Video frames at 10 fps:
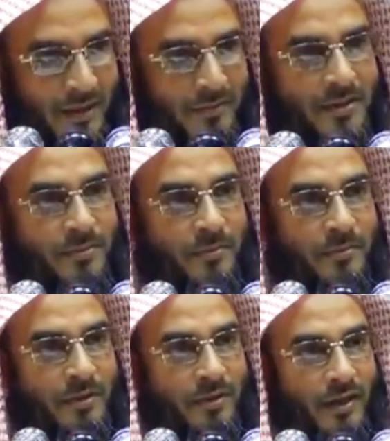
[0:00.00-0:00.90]
নামাজ
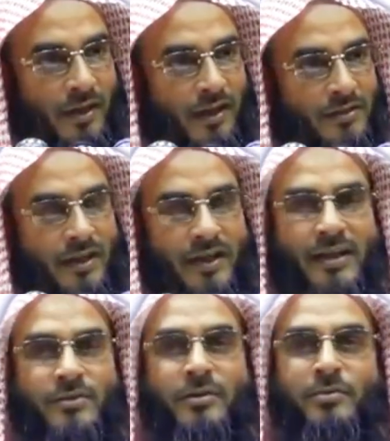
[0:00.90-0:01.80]
পড়বে হ্যাঁ যার
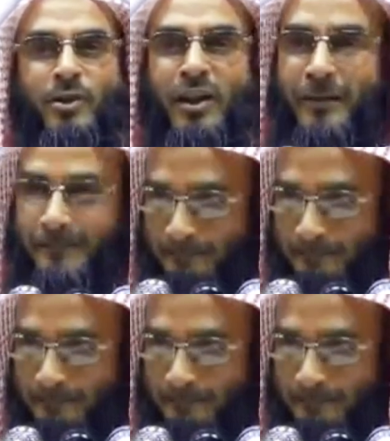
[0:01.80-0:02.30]
কাজকর্ম নেই